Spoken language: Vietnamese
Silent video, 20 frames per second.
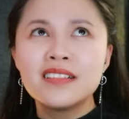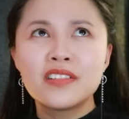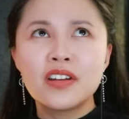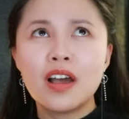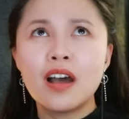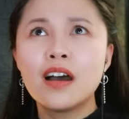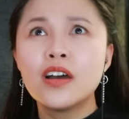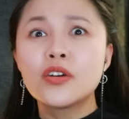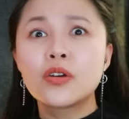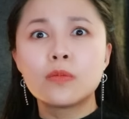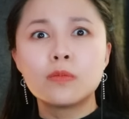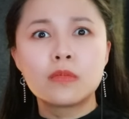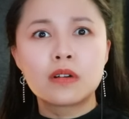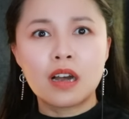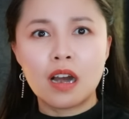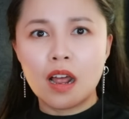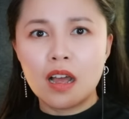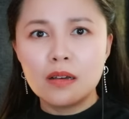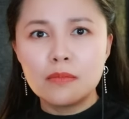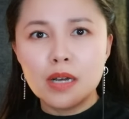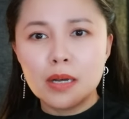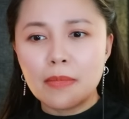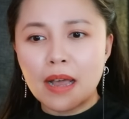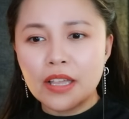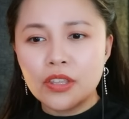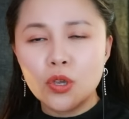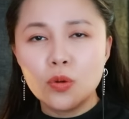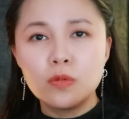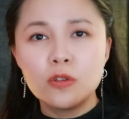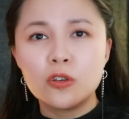nó hơi rùng rợn mà
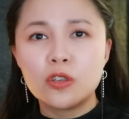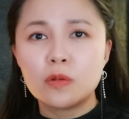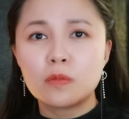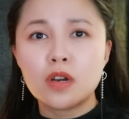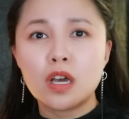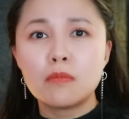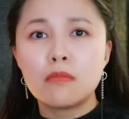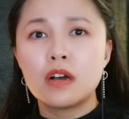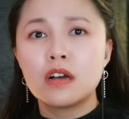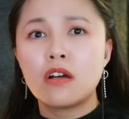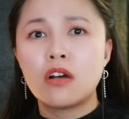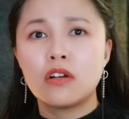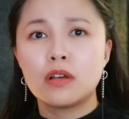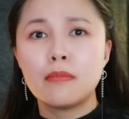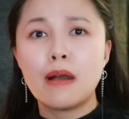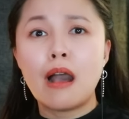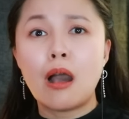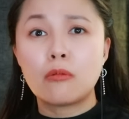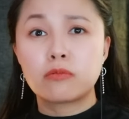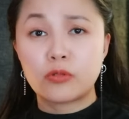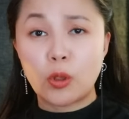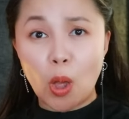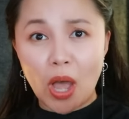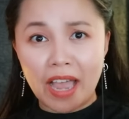bả chung vô trong đó bả ngồi bả học